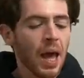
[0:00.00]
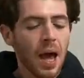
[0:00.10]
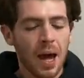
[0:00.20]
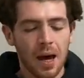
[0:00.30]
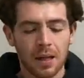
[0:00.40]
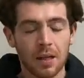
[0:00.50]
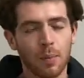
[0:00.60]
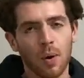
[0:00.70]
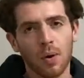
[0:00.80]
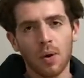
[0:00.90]
eh, tra
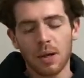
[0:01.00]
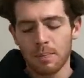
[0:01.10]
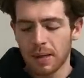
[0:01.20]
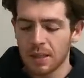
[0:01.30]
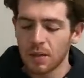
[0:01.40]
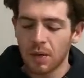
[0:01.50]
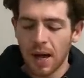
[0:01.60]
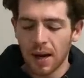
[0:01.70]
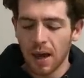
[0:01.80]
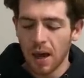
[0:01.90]
poco, in
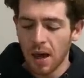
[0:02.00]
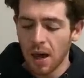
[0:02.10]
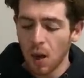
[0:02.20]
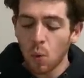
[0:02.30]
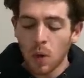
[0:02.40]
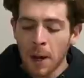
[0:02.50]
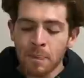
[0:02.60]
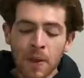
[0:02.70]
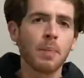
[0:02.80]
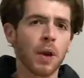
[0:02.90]
particolare eh, una,
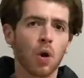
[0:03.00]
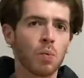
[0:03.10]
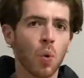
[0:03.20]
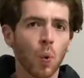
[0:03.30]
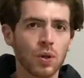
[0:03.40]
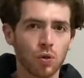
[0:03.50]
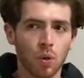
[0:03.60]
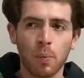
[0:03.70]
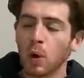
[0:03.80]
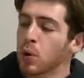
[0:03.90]
però comunque sono
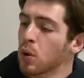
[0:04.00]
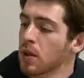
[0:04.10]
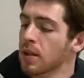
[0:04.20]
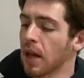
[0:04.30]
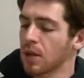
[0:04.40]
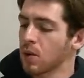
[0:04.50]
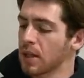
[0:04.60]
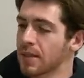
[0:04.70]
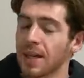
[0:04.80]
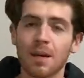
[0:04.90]
molto contento e
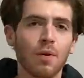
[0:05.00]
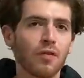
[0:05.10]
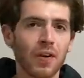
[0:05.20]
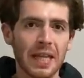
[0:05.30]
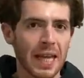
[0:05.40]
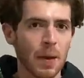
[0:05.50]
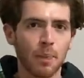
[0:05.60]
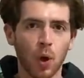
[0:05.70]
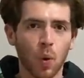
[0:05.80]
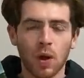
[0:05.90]
staremo a vedere
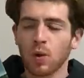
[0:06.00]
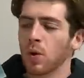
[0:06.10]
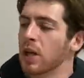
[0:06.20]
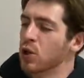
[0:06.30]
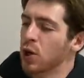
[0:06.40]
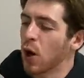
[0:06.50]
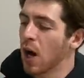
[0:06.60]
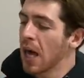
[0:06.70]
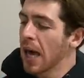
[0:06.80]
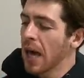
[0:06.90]
poi quando lo leggerò
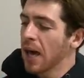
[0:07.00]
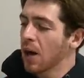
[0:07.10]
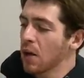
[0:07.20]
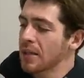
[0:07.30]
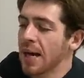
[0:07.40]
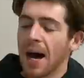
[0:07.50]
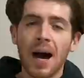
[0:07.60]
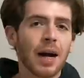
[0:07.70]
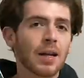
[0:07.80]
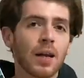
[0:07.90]

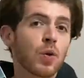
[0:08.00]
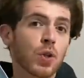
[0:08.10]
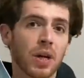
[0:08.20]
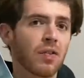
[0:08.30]
cosa ne uscirà